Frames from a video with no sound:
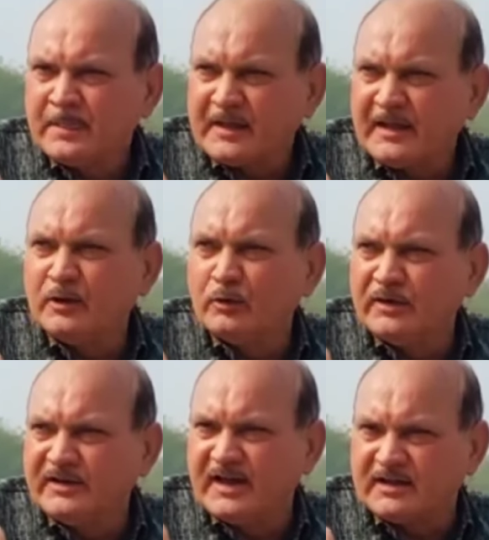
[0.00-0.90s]
खेलो
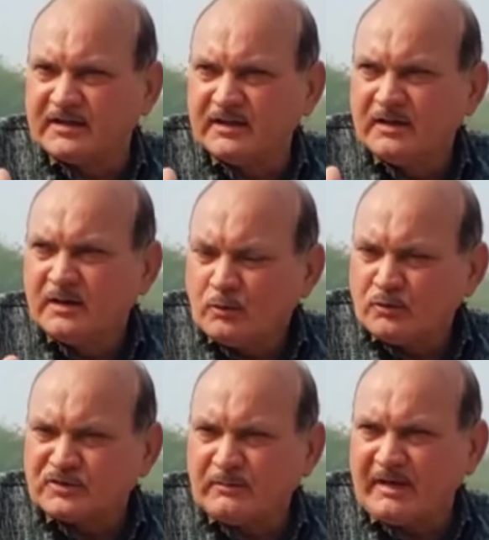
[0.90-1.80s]
इंडिया की
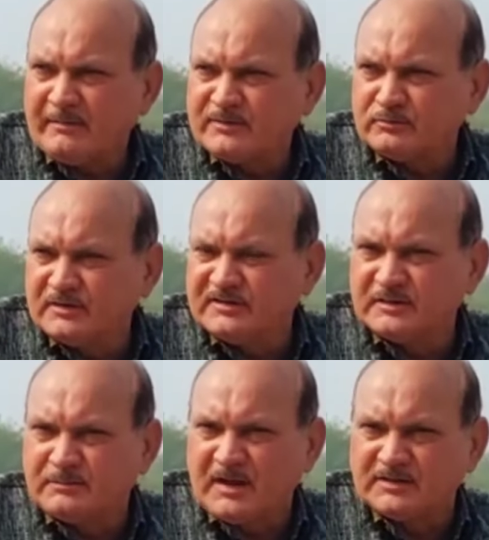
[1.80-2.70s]
उसके बारे में सुनील जी से
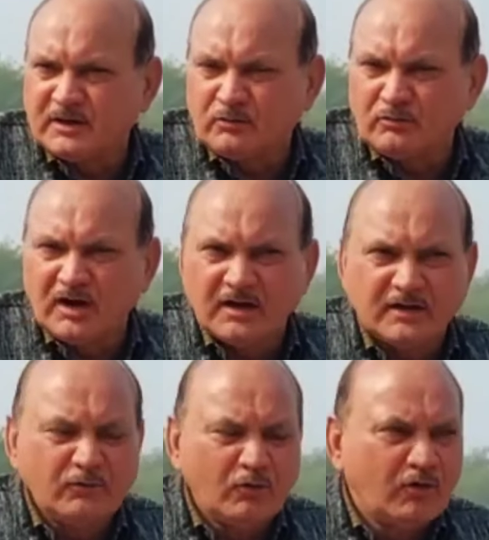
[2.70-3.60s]
प्रार्थना करूँगा कि
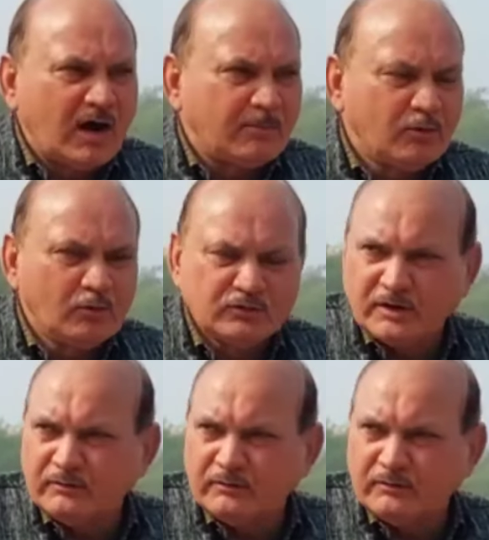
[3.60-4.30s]
वो आपको उसकी